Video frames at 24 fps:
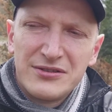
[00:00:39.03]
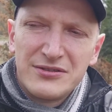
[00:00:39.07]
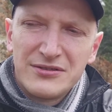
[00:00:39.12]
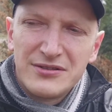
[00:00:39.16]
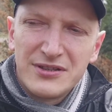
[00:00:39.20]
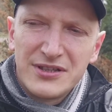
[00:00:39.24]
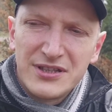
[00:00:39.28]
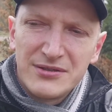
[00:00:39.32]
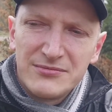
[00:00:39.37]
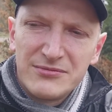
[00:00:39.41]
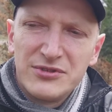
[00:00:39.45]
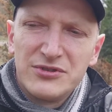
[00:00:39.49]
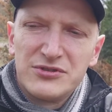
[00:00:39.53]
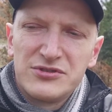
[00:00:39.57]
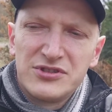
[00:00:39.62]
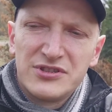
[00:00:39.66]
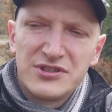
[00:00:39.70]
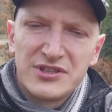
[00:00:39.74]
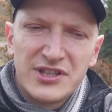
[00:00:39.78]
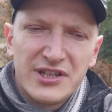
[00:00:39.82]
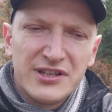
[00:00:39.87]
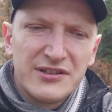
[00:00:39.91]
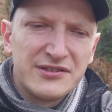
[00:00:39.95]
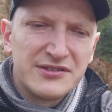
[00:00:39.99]
Она мне очень
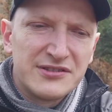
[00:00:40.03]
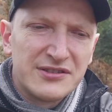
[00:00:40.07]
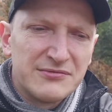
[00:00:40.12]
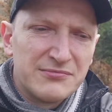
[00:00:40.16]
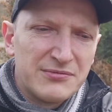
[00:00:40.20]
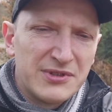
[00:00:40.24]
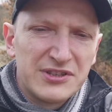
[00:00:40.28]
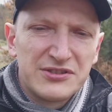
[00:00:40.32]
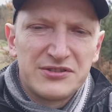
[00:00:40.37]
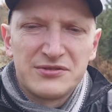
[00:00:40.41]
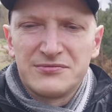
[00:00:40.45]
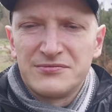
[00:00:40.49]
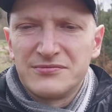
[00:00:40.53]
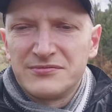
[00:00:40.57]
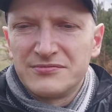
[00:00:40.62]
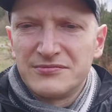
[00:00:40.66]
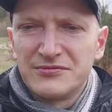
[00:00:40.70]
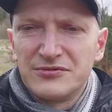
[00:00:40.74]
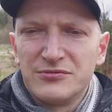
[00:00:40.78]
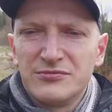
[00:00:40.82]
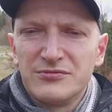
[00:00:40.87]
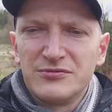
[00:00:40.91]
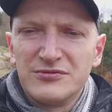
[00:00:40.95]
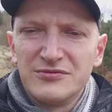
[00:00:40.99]
нравится, поэтому
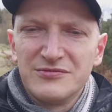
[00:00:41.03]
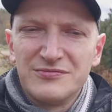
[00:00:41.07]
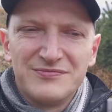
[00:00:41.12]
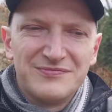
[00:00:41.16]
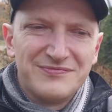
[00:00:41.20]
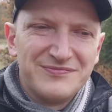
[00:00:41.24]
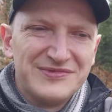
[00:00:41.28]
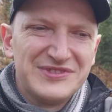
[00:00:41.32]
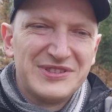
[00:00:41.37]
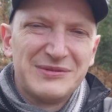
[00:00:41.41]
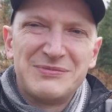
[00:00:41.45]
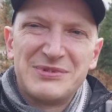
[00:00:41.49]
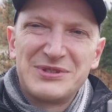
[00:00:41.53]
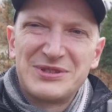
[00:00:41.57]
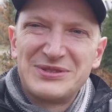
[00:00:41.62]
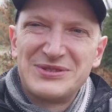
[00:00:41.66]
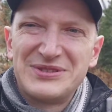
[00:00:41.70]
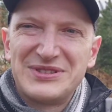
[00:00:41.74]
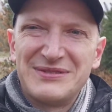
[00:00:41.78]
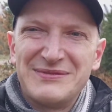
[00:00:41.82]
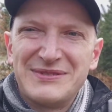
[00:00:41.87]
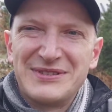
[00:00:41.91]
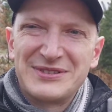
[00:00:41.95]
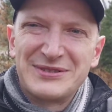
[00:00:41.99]
думаю, запишу
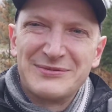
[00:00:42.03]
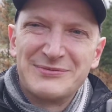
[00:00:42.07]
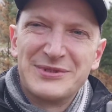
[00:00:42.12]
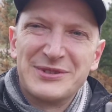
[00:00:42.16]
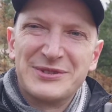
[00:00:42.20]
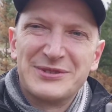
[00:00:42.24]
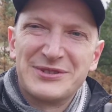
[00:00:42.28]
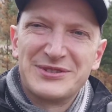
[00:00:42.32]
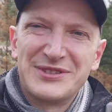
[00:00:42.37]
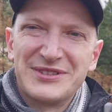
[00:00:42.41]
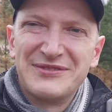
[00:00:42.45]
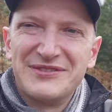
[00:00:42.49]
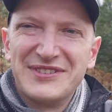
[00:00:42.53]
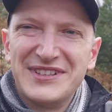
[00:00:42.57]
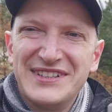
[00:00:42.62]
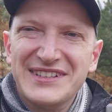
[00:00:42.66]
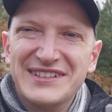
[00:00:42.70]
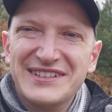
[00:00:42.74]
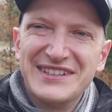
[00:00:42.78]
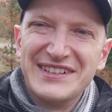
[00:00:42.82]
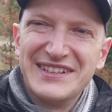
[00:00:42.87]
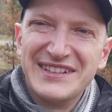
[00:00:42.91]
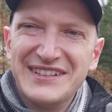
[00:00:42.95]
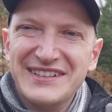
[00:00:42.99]
тебе, чтобы ты тоже
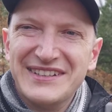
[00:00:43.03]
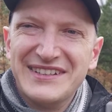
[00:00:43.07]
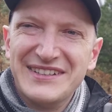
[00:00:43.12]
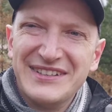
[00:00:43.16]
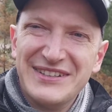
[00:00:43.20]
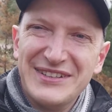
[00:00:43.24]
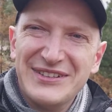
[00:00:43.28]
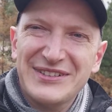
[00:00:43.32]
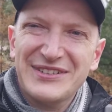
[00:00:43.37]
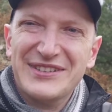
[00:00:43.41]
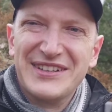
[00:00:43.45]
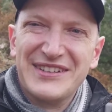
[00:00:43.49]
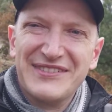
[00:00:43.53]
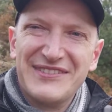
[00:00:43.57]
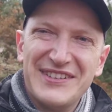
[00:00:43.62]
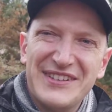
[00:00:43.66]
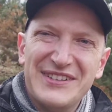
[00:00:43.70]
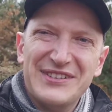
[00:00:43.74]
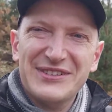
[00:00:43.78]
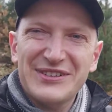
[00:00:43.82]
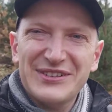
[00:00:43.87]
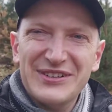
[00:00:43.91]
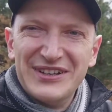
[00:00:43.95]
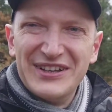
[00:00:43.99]
видела ее на
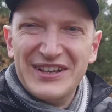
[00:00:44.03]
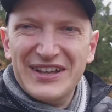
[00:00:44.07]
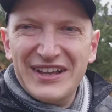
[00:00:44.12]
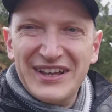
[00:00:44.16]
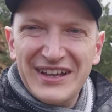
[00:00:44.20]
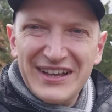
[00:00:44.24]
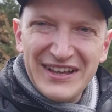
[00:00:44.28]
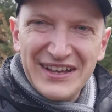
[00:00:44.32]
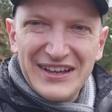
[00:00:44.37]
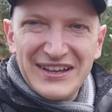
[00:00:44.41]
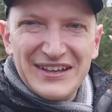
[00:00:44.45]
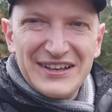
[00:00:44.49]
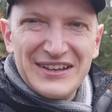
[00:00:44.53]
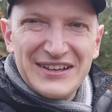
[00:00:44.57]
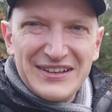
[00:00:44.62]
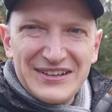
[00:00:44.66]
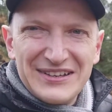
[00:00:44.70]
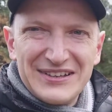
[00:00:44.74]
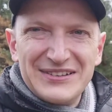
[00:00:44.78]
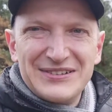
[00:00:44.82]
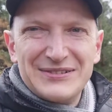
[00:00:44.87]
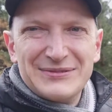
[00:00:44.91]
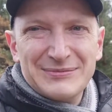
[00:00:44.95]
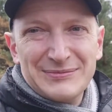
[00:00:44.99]
видео.
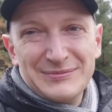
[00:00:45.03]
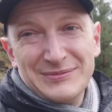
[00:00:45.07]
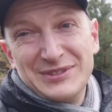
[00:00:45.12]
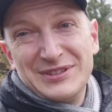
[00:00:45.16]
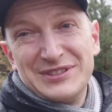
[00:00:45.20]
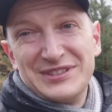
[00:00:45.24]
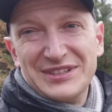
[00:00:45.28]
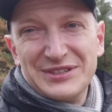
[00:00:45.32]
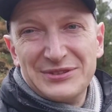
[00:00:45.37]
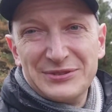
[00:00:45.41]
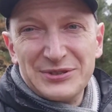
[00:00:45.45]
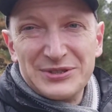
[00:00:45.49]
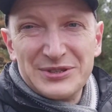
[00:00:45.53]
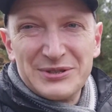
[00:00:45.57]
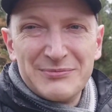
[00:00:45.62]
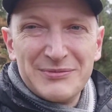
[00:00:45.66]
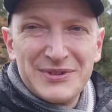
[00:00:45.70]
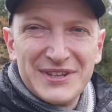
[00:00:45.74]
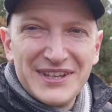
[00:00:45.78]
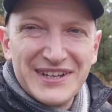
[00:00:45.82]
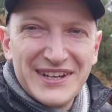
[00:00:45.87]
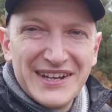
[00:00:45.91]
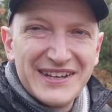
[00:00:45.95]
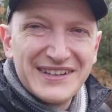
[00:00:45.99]
Может, тебе тоже
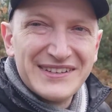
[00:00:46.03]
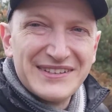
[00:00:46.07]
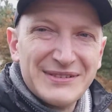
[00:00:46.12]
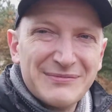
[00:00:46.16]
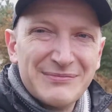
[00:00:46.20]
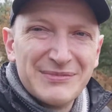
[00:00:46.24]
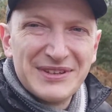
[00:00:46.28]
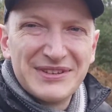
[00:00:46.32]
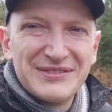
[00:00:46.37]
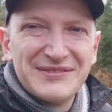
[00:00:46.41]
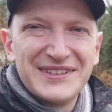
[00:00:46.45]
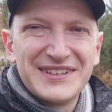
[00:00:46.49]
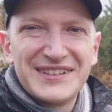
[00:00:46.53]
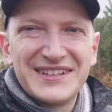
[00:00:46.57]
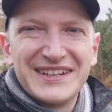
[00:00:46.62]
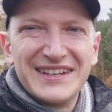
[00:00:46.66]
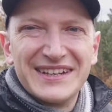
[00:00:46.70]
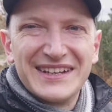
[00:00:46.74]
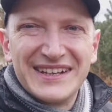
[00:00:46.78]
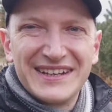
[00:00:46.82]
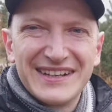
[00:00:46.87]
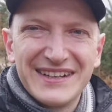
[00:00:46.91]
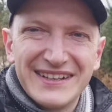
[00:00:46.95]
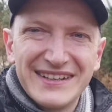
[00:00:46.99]
понравится. Посмотри.
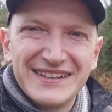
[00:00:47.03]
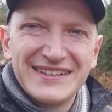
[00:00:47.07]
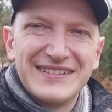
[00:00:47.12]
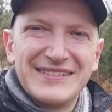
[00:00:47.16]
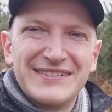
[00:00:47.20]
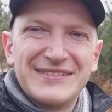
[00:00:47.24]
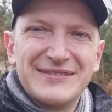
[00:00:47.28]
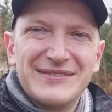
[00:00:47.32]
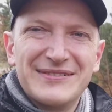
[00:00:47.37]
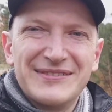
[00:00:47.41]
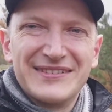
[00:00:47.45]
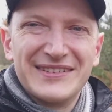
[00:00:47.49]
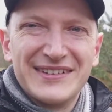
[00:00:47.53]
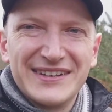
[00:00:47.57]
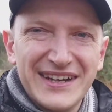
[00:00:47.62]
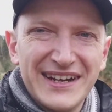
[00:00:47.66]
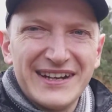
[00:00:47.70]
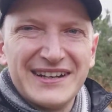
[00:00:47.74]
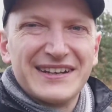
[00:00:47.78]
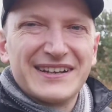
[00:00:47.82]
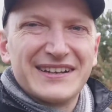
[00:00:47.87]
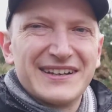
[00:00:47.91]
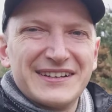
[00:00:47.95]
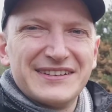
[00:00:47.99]

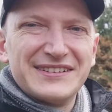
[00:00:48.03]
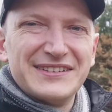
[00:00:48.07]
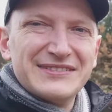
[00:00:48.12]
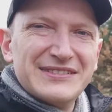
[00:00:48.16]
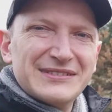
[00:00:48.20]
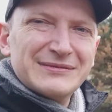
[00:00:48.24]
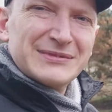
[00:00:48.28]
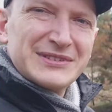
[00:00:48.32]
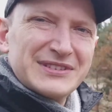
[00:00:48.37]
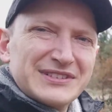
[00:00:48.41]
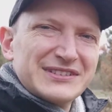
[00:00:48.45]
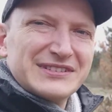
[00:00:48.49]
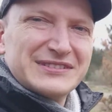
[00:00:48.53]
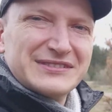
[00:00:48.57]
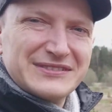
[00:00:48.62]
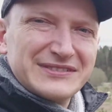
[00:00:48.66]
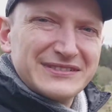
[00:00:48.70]
Реально красивая машина.